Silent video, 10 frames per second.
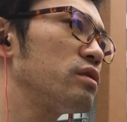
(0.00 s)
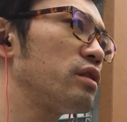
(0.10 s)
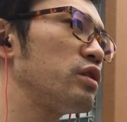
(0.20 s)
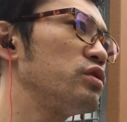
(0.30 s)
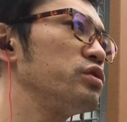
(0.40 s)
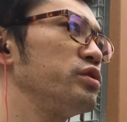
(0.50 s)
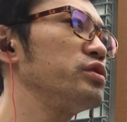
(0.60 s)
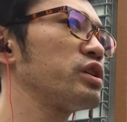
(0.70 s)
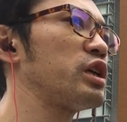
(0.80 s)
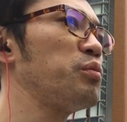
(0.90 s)
て
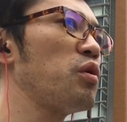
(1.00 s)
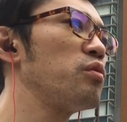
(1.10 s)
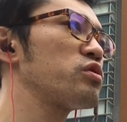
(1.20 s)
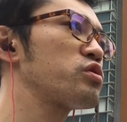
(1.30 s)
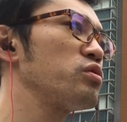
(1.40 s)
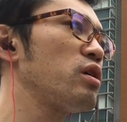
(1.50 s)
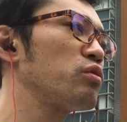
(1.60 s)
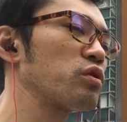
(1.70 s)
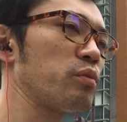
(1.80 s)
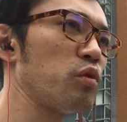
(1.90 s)
いう疑問を中学
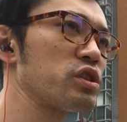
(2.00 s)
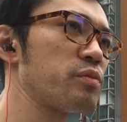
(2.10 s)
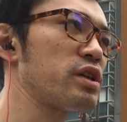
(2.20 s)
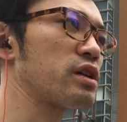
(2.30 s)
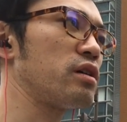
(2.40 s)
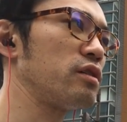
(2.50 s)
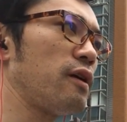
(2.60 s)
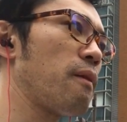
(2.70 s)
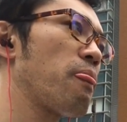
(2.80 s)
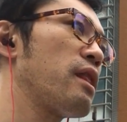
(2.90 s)
校の時に持ちましたからね